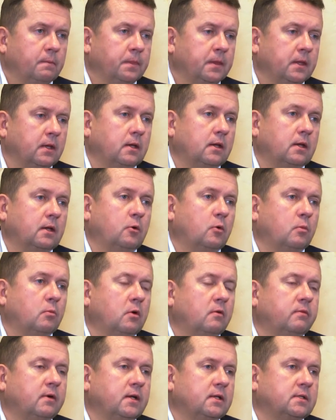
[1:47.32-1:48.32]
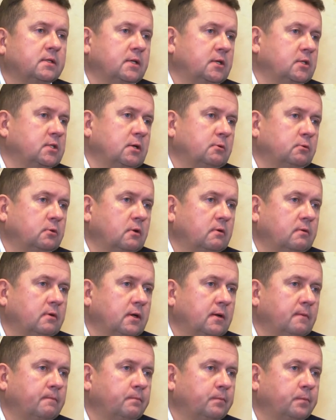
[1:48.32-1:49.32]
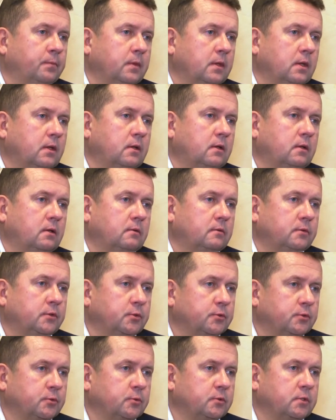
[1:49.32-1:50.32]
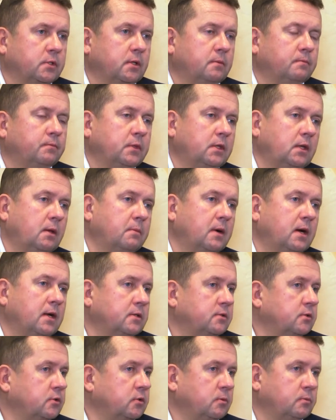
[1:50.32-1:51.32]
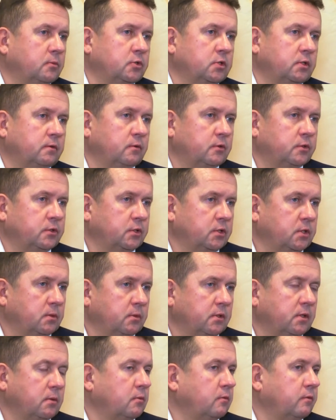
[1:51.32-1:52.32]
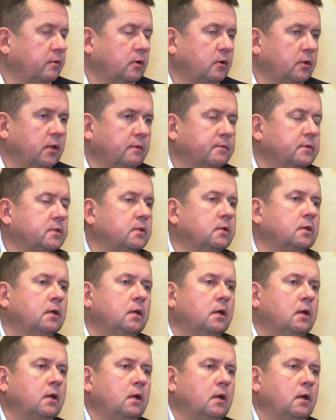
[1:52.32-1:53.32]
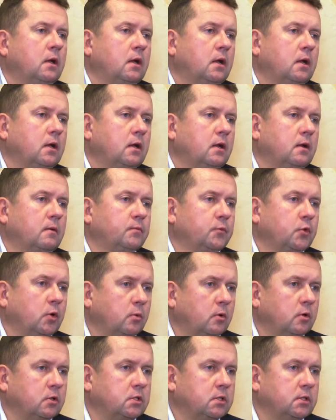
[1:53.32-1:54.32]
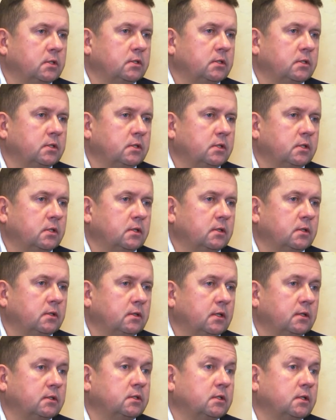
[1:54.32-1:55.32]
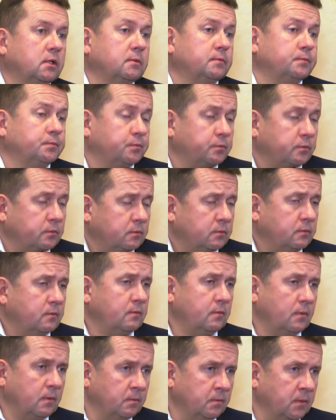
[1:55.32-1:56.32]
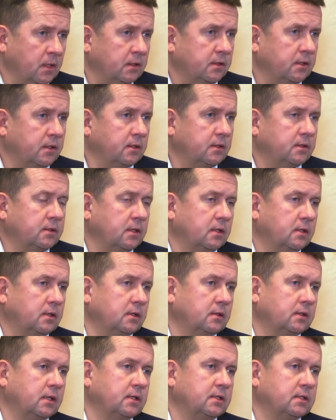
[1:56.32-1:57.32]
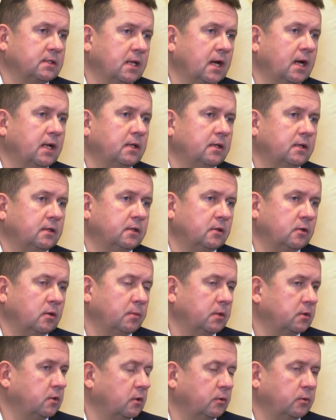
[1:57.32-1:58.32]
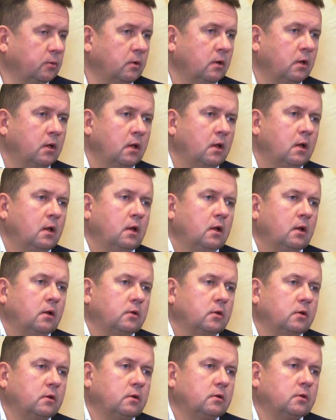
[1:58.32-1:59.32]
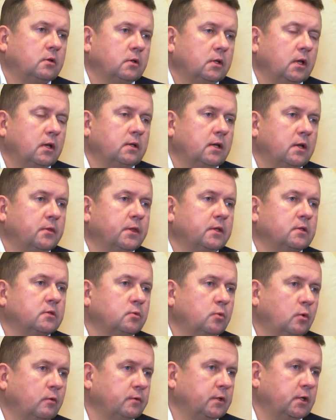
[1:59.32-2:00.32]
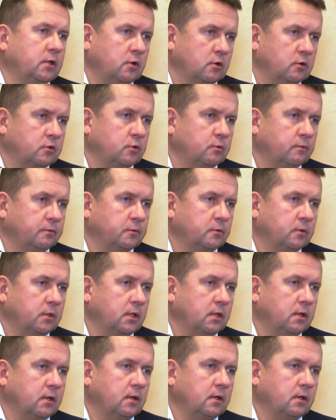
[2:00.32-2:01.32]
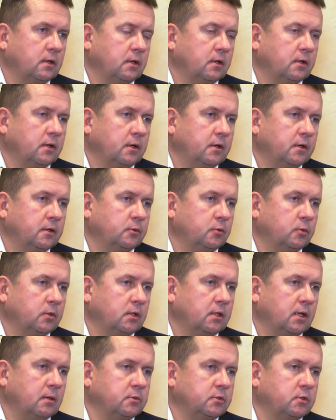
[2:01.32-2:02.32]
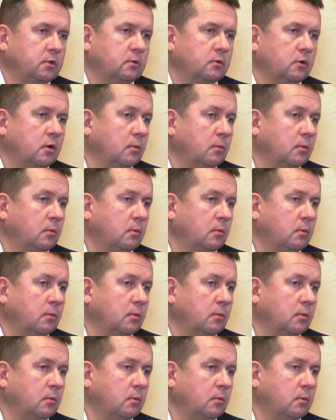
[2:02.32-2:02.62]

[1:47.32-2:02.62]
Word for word: E, umowa jest ryczałtowa, w związku z tym nie bardzo są możliwości, żeby temu wykonawcy dołożyć. Także tej, tej stali, tego betonu to, to jedne z głównych kosztów, które, które tam są.